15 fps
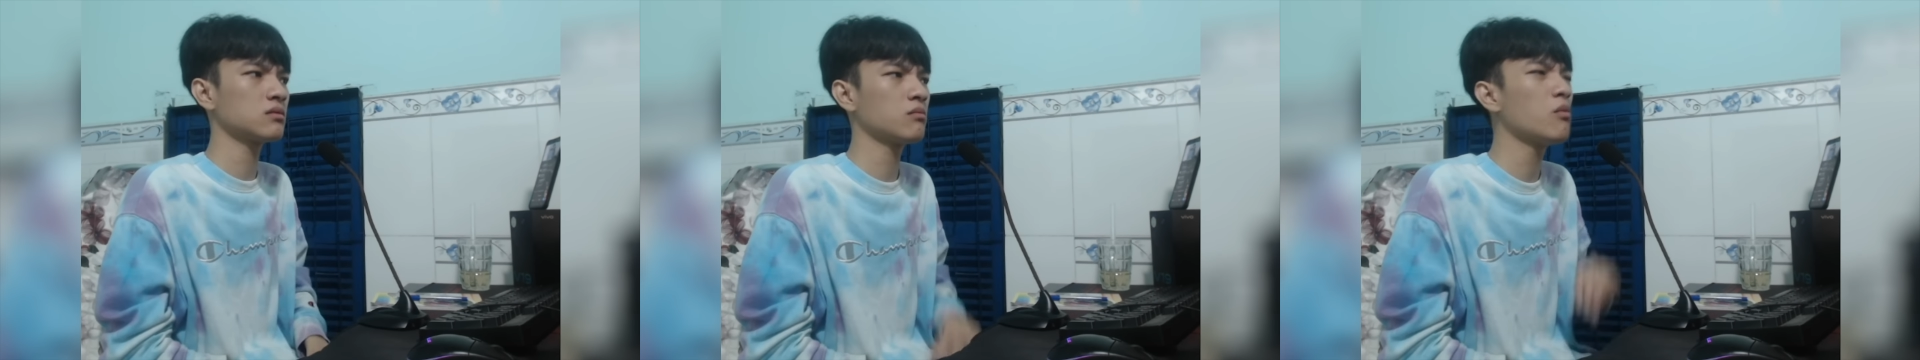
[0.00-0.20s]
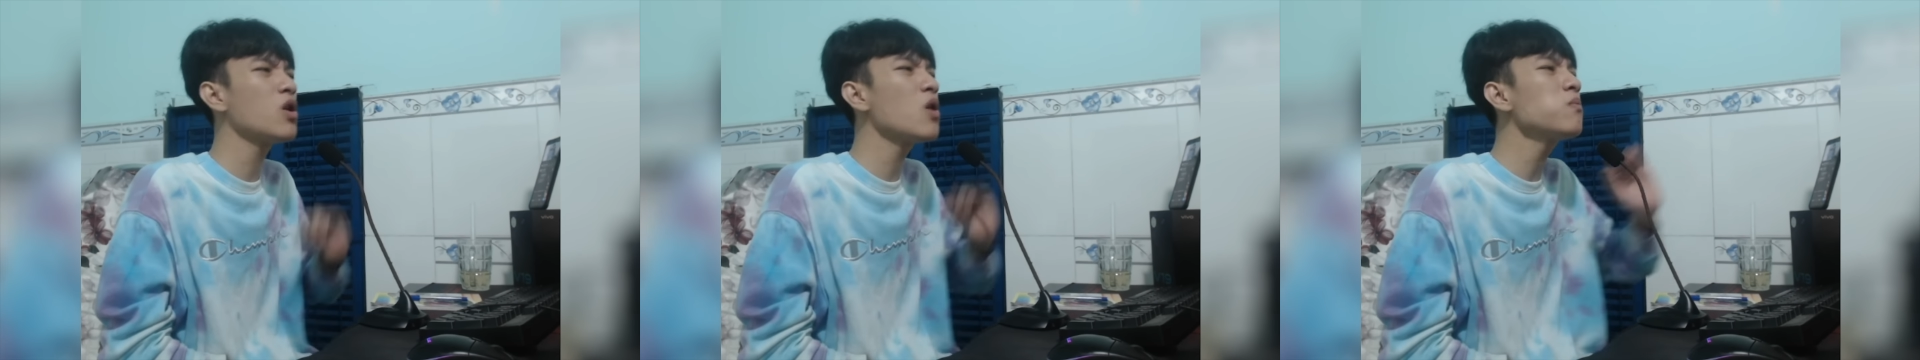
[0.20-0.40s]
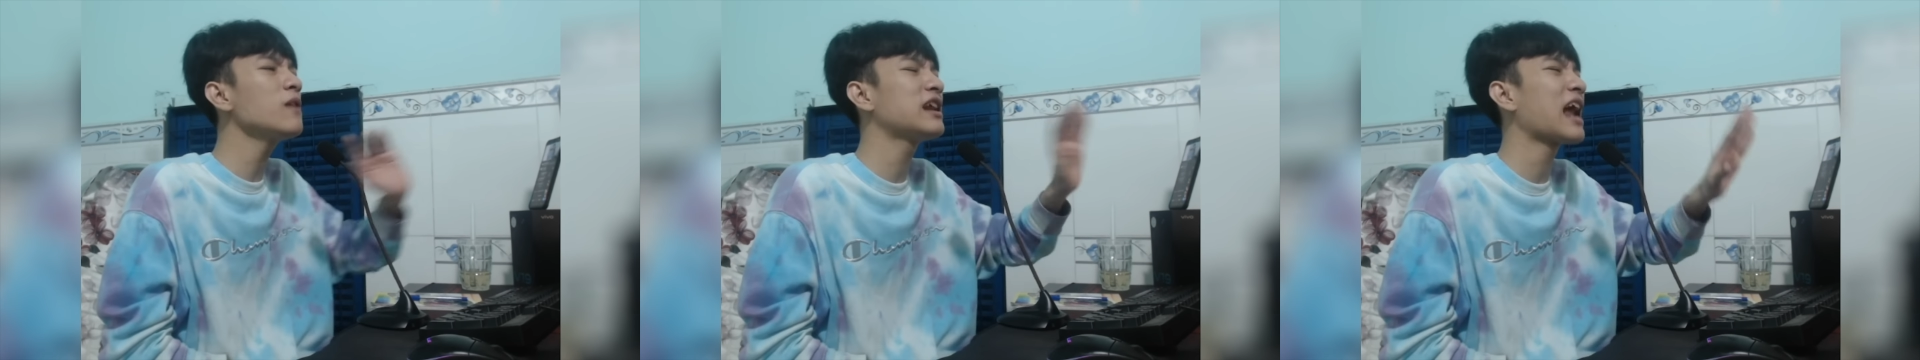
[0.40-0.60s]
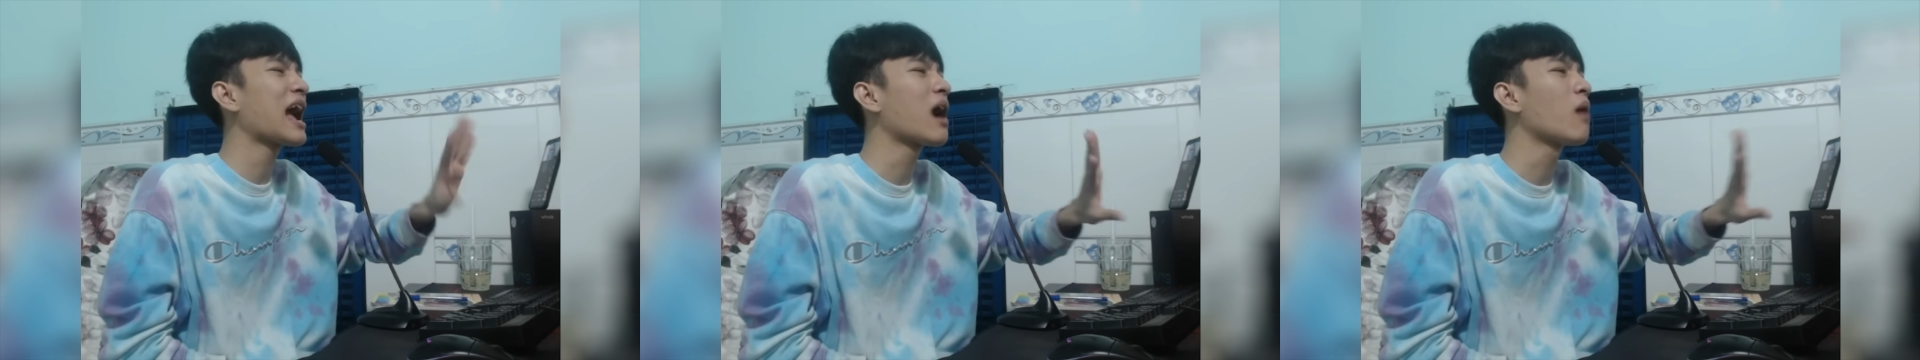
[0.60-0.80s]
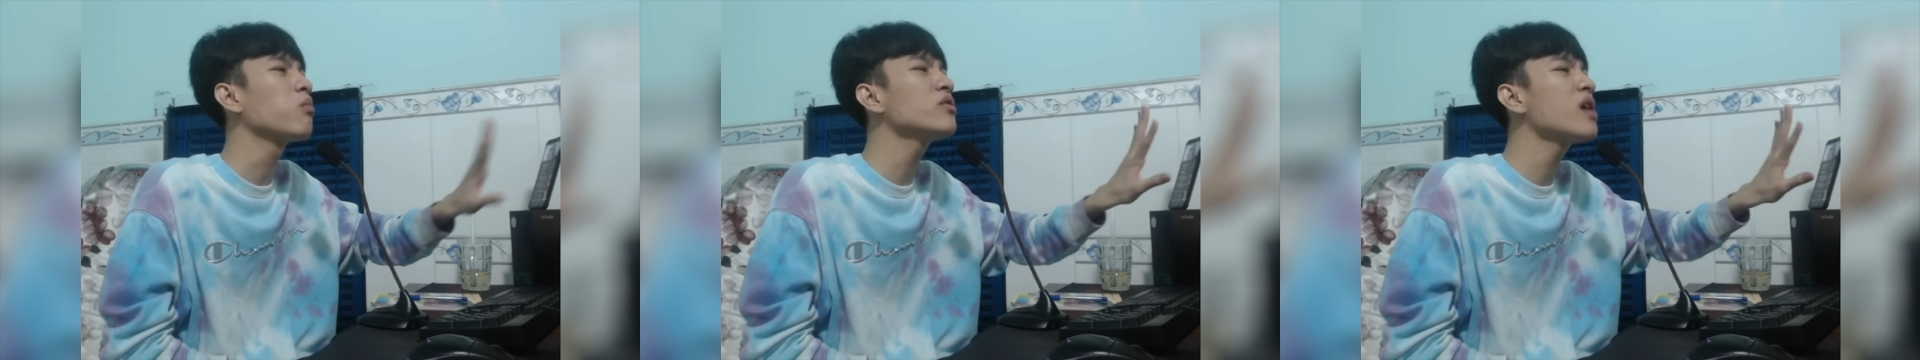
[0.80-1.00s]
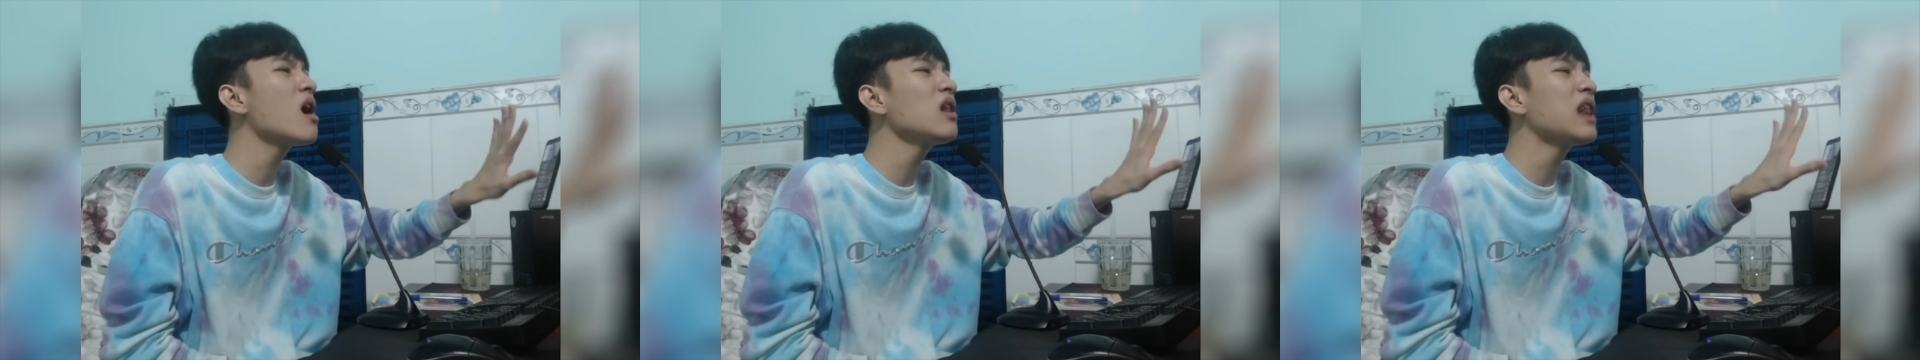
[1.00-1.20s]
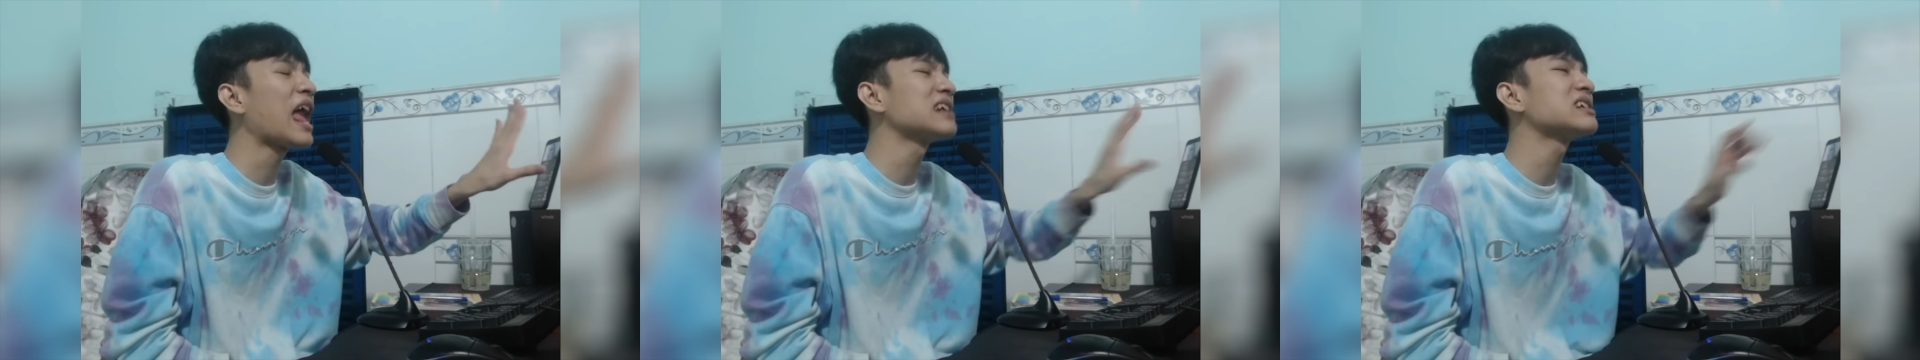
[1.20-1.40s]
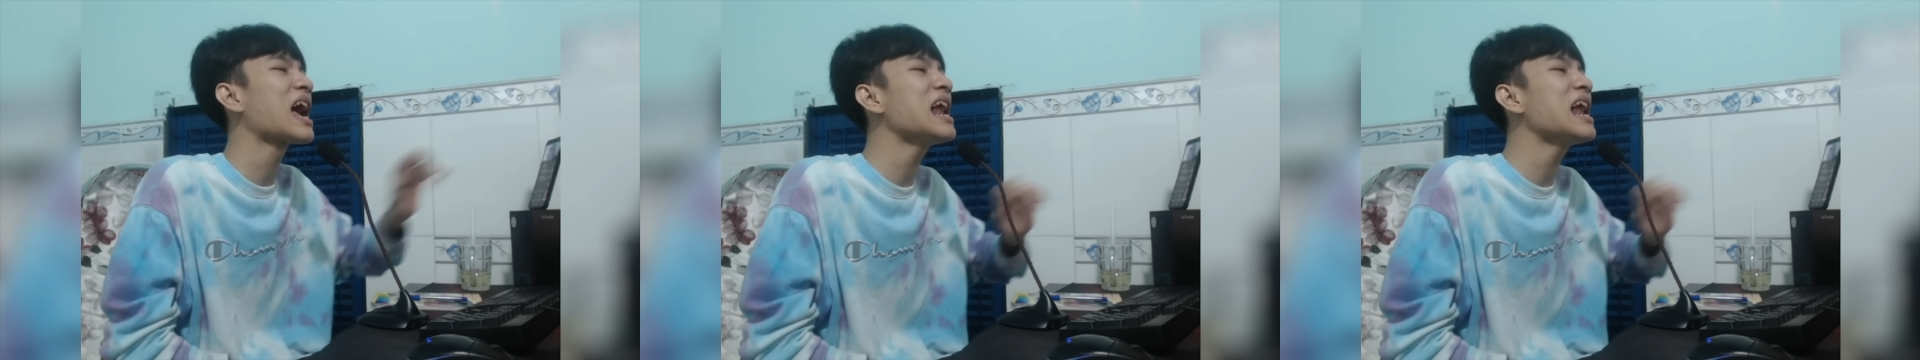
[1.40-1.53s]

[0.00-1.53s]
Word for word: mấy lúc đi ra không có nhớ lạng